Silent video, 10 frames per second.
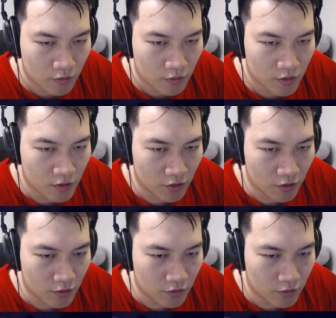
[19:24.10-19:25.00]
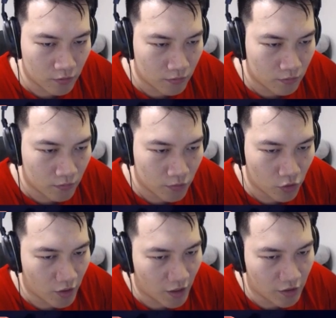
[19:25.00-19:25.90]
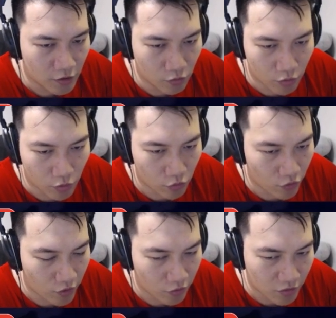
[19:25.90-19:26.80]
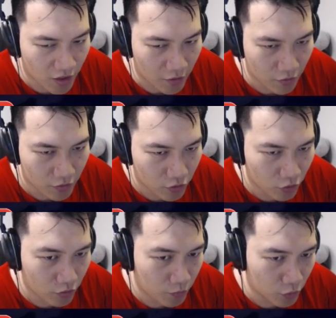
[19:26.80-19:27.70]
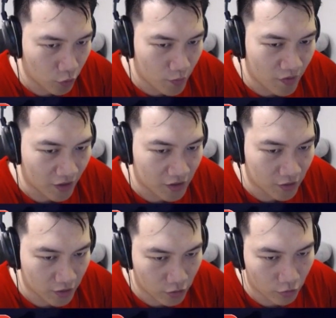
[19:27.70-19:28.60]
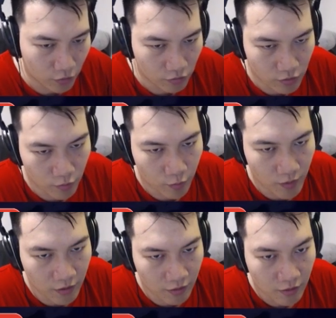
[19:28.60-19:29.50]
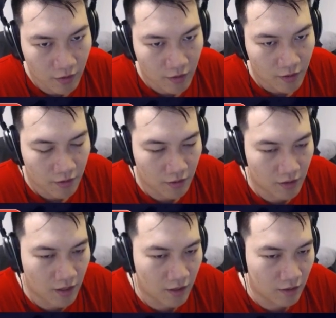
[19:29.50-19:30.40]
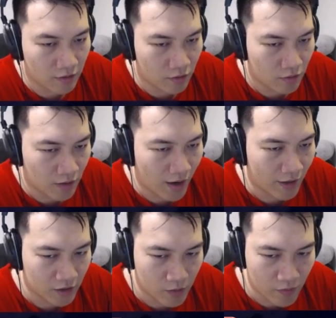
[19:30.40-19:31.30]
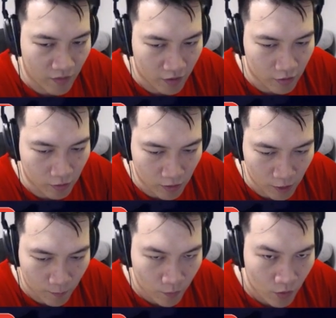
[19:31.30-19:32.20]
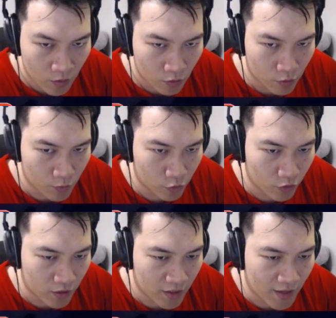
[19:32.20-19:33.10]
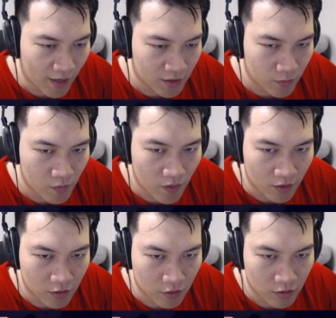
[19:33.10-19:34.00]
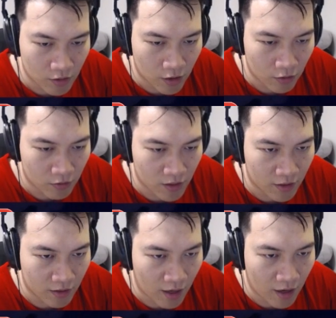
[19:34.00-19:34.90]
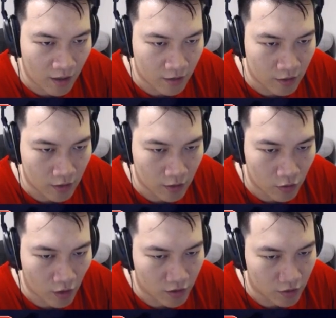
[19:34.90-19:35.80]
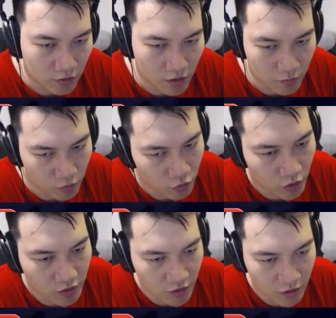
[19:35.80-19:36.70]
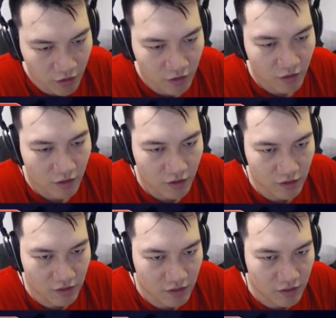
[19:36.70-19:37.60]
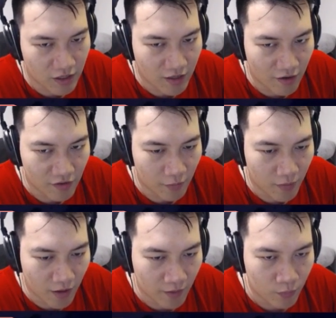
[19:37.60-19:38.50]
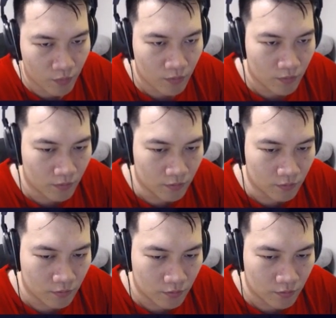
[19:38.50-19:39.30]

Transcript: 这个策略开始是古神碎片念有点太远，就比如说秘法射击这种东西，就会变成你可以打2次秘法射击，或者比如说你可以打1次秘法射击，然后再打一个快射之类。不过快射也是一张开放牌，嗯。